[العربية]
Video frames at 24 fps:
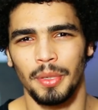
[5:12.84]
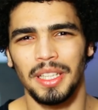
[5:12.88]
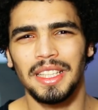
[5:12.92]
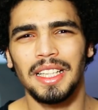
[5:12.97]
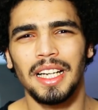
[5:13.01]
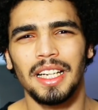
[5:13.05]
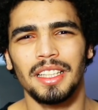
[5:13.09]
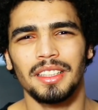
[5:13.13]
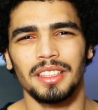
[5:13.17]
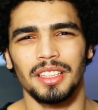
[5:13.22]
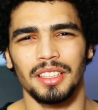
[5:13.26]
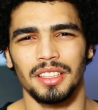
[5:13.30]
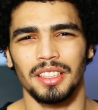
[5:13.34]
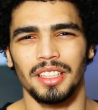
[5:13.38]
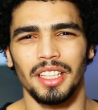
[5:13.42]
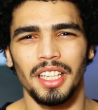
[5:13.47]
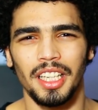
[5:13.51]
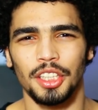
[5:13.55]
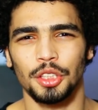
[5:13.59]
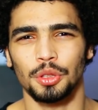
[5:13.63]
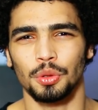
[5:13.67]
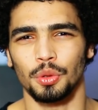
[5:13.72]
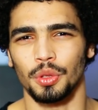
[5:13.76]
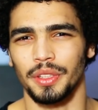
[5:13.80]
بدأت
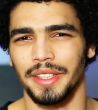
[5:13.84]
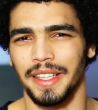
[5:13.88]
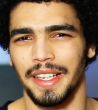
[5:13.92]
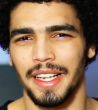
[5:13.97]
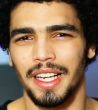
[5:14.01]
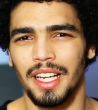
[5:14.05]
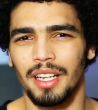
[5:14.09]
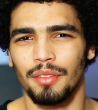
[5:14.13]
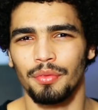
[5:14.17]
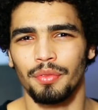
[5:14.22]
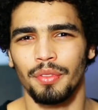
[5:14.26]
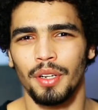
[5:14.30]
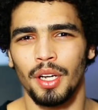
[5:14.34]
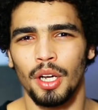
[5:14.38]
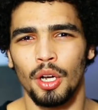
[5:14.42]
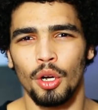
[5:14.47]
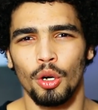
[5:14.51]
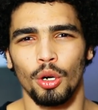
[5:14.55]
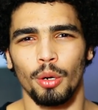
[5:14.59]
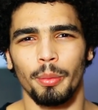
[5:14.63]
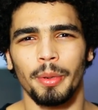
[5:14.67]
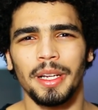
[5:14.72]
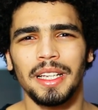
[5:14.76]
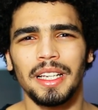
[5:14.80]
ترتعش وتخاف
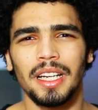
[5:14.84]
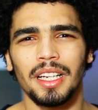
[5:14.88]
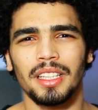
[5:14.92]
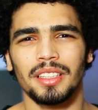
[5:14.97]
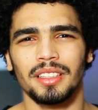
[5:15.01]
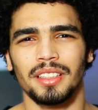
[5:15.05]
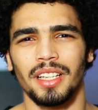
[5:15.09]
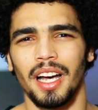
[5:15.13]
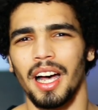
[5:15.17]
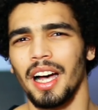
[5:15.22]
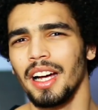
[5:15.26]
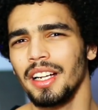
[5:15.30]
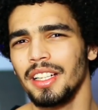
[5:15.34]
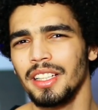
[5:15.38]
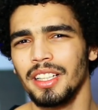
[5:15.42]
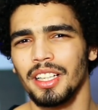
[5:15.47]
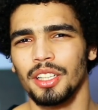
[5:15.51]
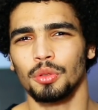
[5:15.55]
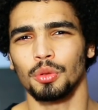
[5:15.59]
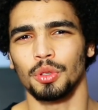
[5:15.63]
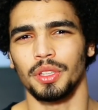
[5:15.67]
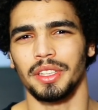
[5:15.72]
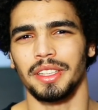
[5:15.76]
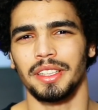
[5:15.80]
وبدأت
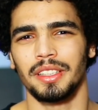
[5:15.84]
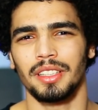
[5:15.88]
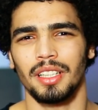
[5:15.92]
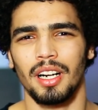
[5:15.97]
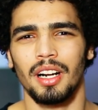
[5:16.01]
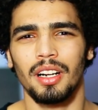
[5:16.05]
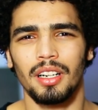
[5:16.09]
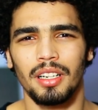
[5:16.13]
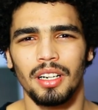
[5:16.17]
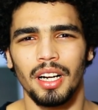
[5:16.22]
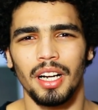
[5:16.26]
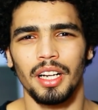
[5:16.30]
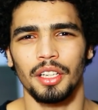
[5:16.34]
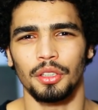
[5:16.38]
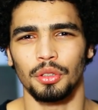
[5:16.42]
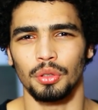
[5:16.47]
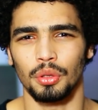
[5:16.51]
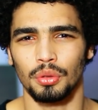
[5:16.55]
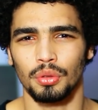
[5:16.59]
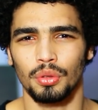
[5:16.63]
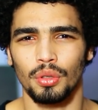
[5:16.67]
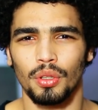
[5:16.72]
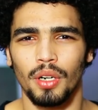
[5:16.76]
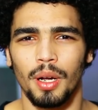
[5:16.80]
تعيط وتترجى
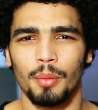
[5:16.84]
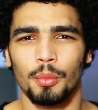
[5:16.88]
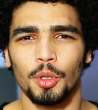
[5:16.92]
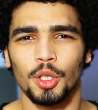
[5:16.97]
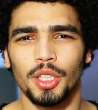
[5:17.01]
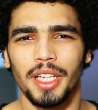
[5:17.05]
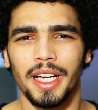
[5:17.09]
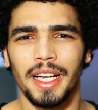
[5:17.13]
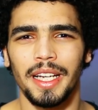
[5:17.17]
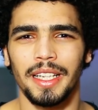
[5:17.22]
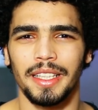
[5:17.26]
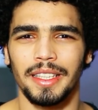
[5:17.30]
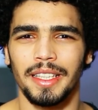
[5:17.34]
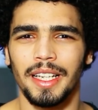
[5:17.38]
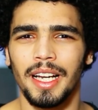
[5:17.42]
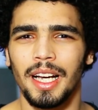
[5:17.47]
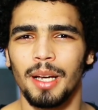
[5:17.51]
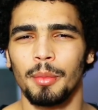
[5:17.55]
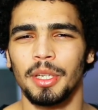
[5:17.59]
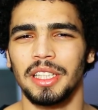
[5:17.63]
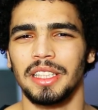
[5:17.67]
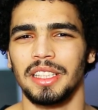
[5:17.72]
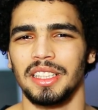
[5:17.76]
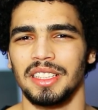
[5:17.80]
الدكتورة منى
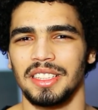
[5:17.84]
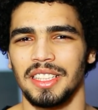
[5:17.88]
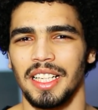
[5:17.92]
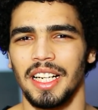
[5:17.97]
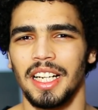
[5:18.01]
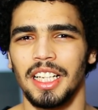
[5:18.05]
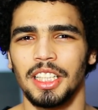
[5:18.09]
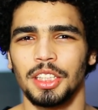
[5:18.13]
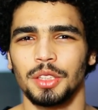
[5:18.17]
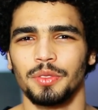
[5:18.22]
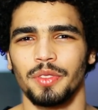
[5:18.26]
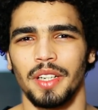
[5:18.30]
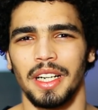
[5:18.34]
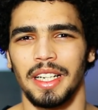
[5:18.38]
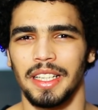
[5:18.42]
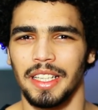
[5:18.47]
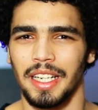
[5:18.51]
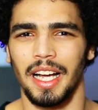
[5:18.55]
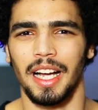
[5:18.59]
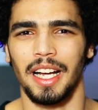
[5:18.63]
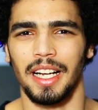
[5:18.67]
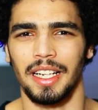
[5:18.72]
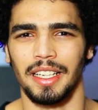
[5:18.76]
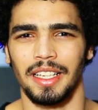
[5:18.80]
إنها ما تأذيهاش في
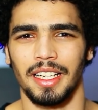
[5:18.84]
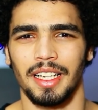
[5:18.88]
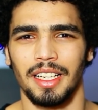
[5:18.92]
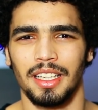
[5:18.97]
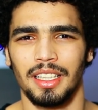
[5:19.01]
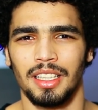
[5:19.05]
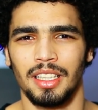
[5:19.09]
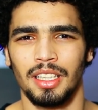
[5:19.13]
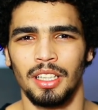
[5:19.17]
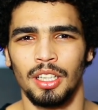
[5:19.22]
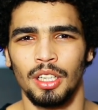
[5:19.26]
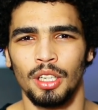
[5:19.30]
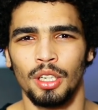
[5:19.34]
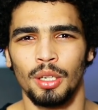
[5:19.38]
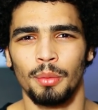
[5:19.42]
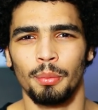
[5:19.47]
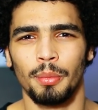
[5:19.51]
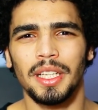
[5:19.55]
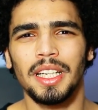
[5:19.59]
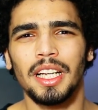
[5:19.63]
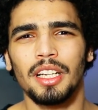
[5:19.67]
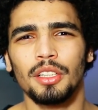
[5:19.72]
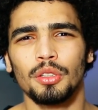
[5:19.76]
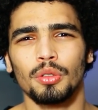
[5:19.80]
أي حاجة
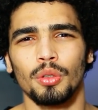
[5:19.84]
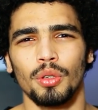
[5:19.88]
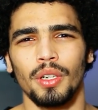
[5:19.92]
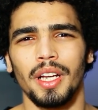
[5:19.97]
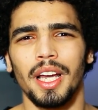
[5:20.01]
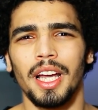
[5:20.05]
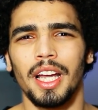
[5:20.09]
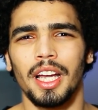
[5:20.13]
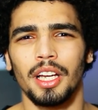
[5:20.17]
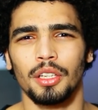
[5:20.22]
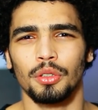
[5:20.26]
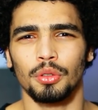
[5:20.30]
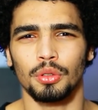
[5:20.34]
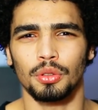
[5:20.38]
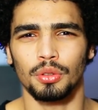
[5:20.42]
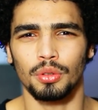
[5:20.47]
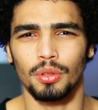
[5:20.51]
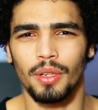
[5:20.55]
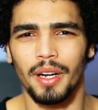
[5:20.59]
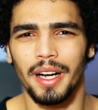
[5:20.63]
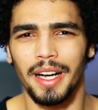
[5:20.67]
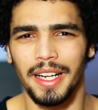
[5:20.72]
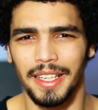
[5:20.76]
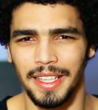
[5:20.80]
بدأت تقول لها يا
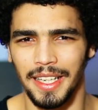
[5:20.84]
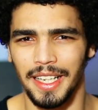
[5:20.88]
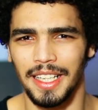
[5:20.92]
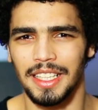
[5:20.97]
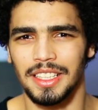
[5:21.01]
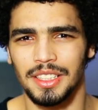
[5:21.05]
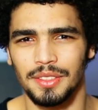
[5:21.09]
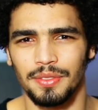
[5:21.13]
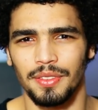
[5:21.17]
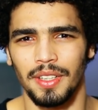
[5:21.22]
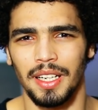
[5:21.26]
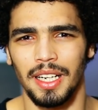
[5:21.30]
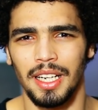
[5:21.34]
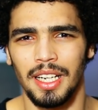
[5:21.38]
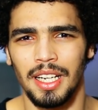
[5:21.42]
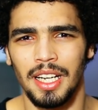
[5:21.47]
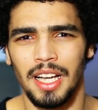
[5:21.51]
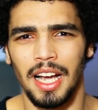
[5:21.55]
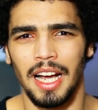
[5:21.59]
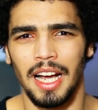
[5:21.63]
دكتورة أنا آسفة